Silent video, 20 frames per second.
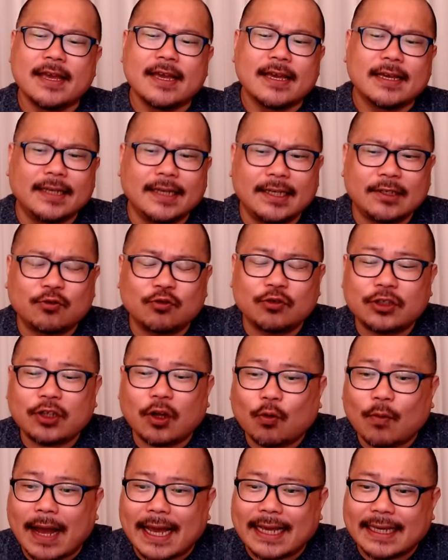
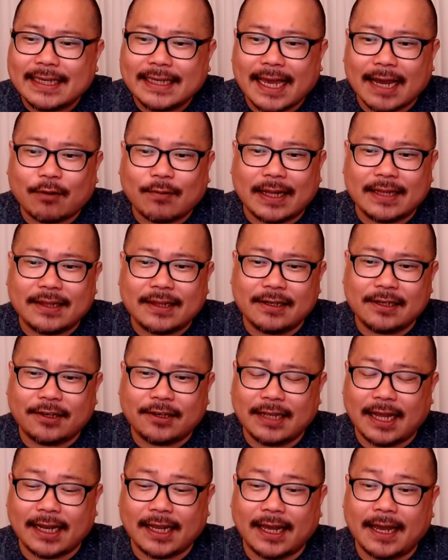이준석과 이핵관들을
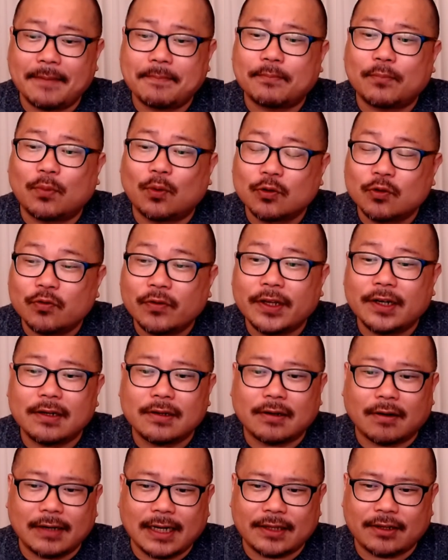겨냥해 몽둥이를
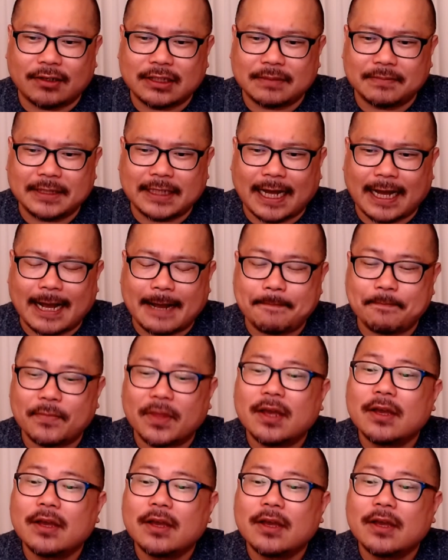꺼내들었습니다.